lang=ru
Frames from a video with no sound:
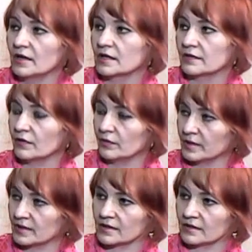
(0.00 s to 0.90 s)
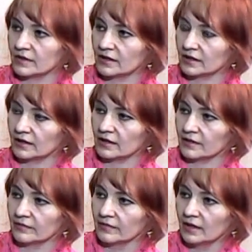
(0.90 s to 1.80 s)
своего бизнеса в
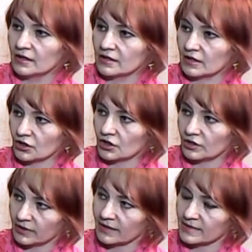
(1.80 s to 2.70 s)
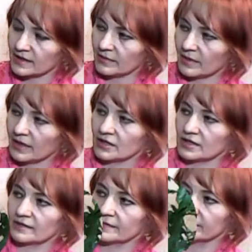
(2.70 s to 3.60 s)
интернете. Скажи, чем ты там занимаешься?